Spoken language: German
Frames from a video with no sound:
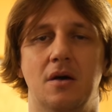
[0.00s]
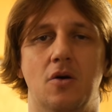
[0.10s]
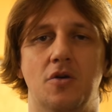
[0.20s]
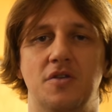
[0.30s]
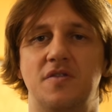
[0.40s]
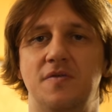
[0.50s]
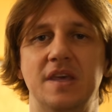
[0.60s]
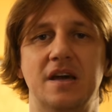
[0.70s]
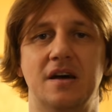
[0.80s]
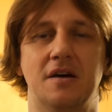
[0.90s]
Und
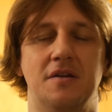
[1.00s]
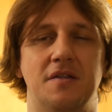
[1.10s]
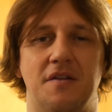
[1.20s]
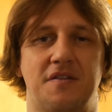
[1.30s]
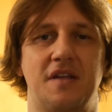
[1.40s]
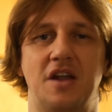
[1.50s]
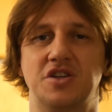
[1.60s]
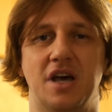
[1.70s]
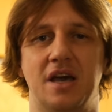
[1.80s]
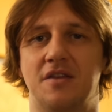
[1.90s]
wie er das
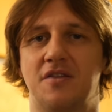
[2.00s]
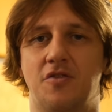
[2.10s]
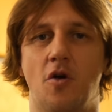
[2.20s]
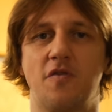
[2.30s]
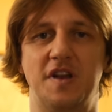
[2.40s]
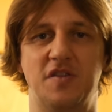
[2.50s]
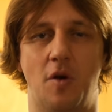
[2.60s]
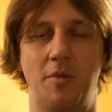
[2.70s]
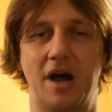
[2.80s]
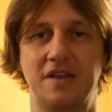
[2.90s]
anscheinend sorgfältig
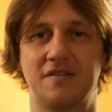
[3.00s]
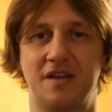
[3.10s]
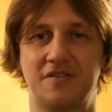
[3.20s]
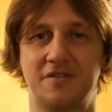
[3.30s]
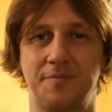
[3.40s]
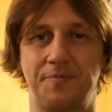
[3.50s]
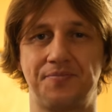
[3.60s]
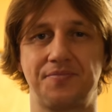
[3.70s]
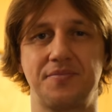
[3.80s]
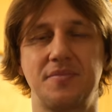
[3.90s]
vorbereitet hat
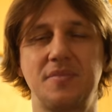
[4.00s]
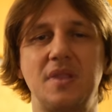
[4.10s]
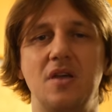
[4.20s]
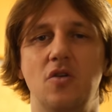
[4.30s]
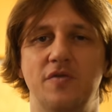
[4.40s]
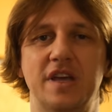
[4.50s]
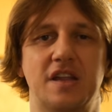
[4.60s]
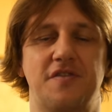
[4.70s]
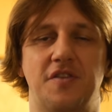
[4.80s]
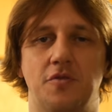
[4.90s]
und wie er
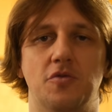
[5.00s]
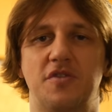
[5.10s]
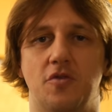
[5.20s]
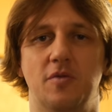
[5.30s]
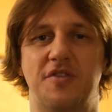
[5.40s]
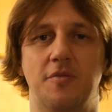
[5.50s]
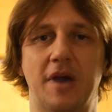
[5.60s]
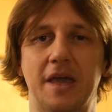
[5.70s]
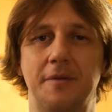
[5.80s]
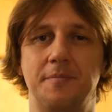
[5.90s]
das versucht
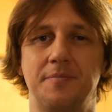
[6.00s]
rüberzubringen.